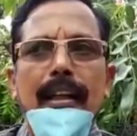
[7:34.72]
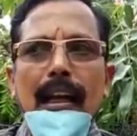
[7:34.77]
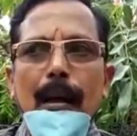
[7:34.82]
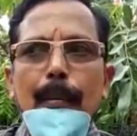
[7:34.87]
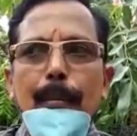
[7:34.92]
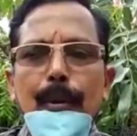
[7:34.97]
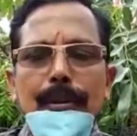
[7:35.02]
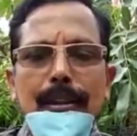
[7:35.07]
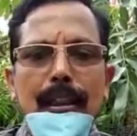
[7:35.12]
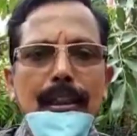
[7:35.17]

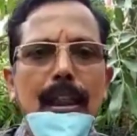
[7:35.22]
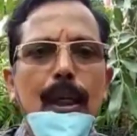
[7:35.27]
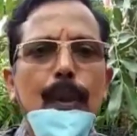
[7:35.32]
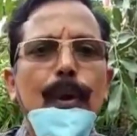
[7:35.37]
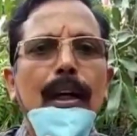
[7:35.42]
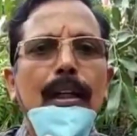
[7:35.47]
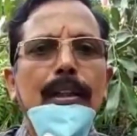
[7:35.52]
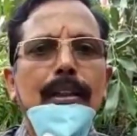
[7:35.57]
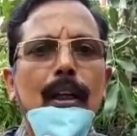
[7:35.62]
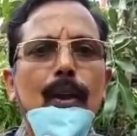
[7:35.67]
క్యాంపు
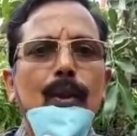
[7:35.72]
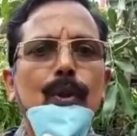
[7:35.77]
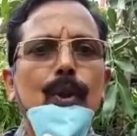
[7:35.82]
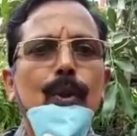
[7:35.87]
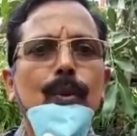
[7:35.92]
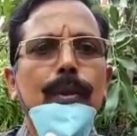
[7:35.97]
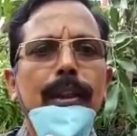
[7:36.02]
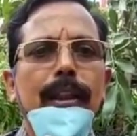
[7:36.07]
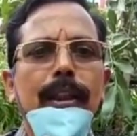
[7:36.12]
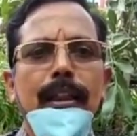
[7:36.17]
సజావుగా
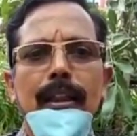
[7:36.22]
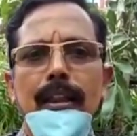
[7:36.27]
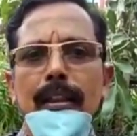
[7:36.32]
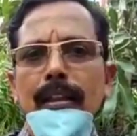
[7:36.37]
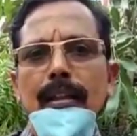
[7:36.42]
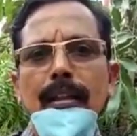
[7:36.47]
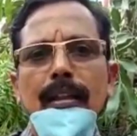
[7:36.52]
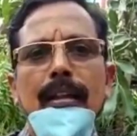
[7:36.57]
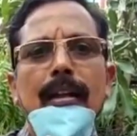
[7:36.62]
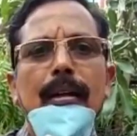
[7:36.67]
సాగుతూ ఉంది
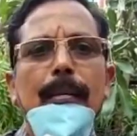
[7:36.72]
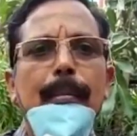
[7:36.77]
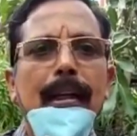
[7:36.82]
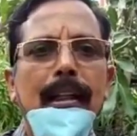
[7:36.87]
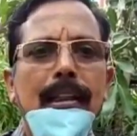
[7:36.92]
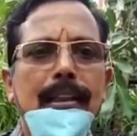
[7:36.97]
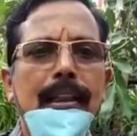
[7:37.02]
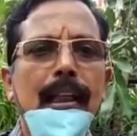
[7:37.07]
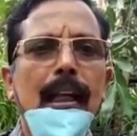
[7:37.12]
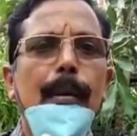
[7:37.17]

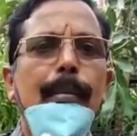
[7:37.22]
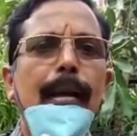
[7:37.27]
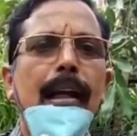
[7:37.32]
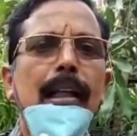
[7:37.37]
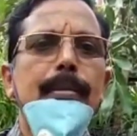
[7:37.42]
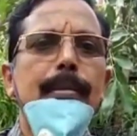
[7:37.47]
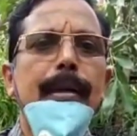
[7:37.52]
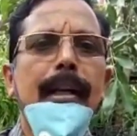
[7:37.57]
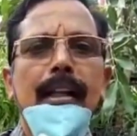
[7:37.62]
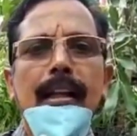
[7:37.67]
మన సీనియర్
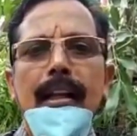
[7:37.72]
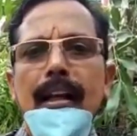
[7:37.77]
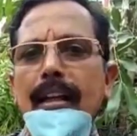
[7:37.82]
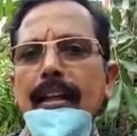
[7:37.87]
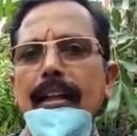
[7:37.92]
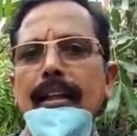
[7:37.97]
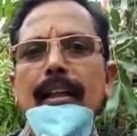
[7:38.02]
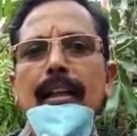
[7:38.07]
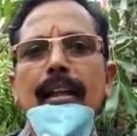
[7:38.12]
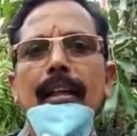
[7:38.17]
బ్యాంక్ మేనేజర్
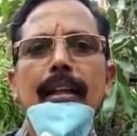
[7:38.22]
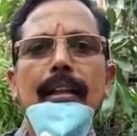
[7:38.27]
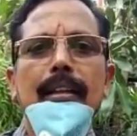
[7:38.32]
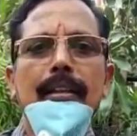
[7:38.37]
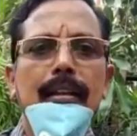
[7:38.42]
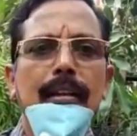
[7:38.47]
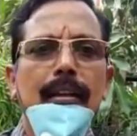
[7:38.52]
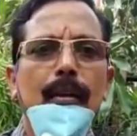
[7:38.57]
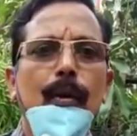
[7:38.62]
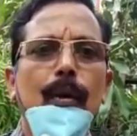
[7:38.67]
గారికి
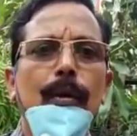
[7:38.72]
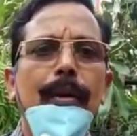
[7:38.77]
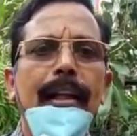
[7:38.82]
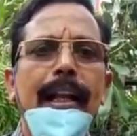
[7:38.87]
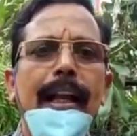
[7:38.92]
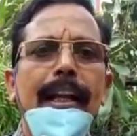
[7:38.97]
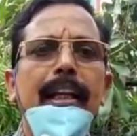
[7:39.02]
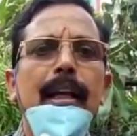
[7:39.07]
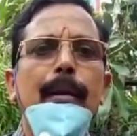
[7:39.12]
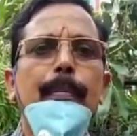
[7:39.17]

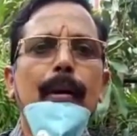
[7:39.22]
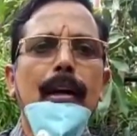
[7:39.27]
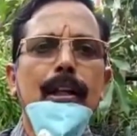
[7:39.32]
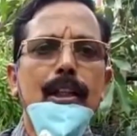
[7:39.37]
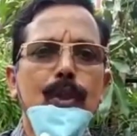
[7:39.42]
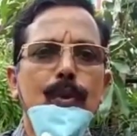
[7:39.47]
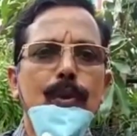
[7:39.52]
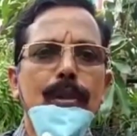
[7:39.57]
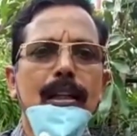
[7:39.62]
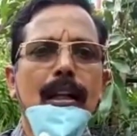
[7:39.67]
కోవిడ్ నైన్టీన్
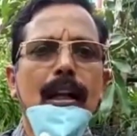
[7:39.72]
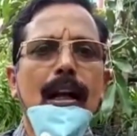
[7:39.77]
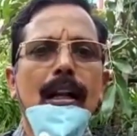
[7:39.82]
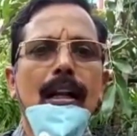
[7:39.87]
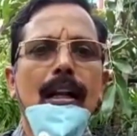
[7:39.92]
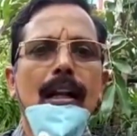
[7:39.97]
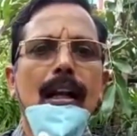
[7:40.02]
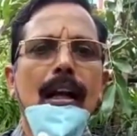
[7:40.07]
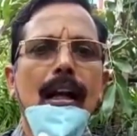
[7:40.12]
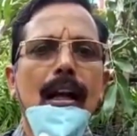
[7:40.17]
పాజిటివ్ వచ్చిన
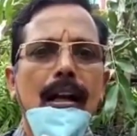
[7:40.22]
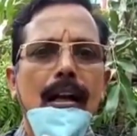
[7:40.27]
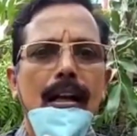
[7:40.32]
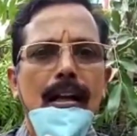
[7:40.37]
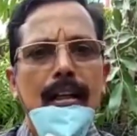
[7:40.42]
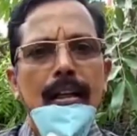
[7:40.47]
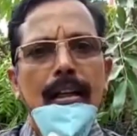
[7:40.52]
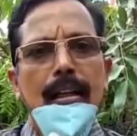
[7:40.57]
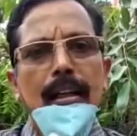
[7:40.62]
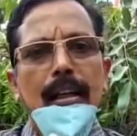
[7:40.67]
కారణంగా
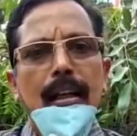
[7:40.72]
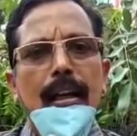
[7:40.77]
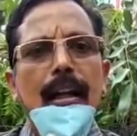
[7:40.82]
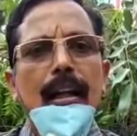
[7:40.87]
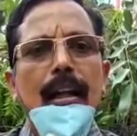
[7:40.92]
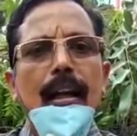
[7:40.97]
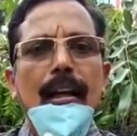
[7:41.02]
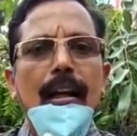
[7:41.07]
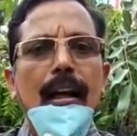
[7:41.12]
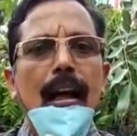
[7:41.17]

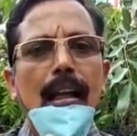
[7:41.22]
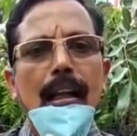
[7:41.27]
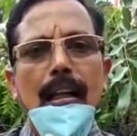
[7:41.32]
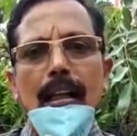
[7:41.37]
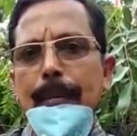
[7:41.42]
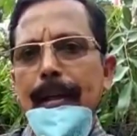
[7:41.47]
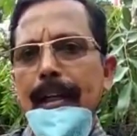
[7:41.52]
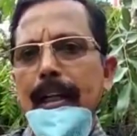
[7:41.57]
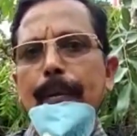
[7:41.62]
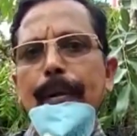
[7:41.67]
ఇక్కడ
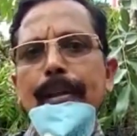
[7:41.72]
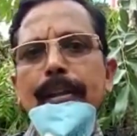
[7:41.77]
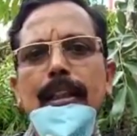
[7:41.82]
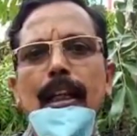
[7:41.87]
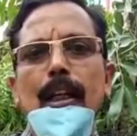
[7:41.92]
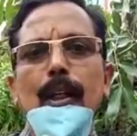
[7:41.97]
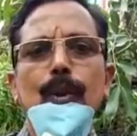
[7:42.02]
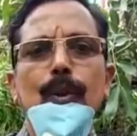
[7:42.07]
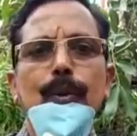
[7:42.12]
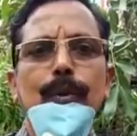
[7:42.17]
కార్యక్రమం
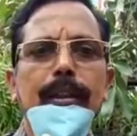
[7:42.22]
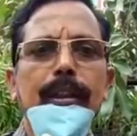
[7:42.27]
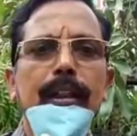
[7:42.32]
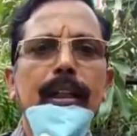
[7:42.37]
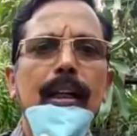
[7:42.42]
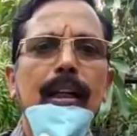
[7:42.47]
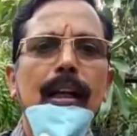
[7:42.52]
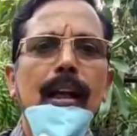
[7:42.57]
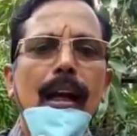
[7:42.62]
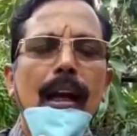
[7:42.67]
జరుగుతుంది
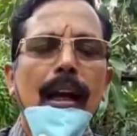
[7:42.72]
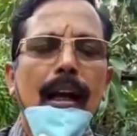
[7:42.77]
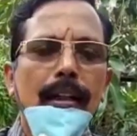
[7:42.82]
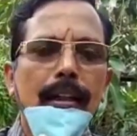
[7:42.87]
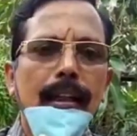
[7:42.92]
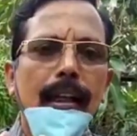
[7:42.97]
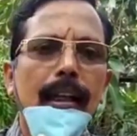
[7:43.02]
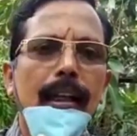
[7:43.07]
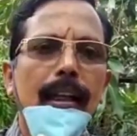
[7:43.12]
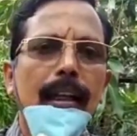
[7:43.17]

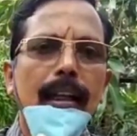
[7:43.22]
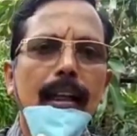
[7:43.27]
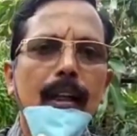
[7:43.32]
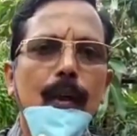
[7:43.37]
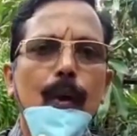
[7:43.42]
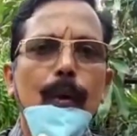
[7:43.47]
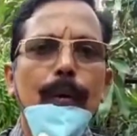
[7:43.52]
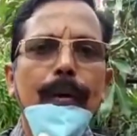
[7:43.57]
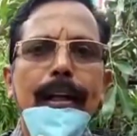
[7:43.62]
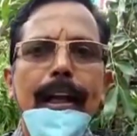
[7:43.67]

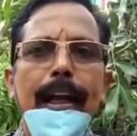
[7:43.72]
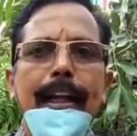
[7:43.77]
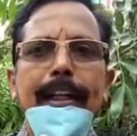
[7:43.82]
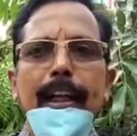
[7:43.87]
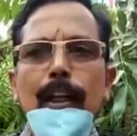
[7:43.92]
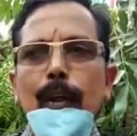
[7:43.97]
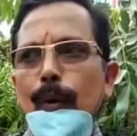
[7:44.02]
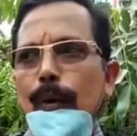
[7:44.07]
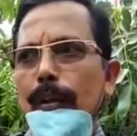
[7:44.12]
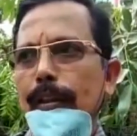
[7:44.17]
కోవిడ్
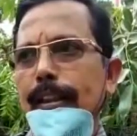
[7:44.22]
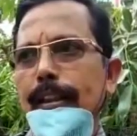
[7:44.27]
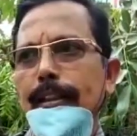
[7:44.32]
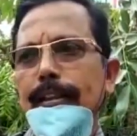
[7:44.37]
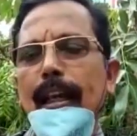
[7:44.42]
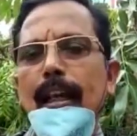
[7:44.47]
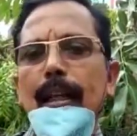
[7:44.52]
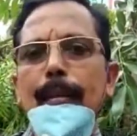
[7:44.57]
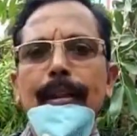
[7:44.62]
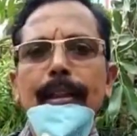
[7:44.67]
నైన్టీన్ గురించి
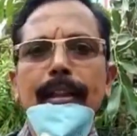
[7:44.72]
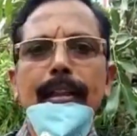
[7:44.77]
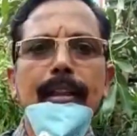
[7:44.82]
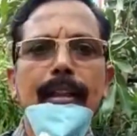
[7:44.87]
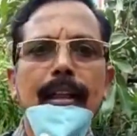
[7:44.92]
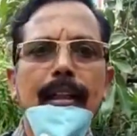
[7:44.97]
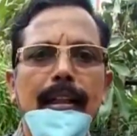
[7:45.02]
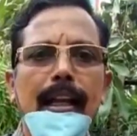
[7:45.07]
చాలామంది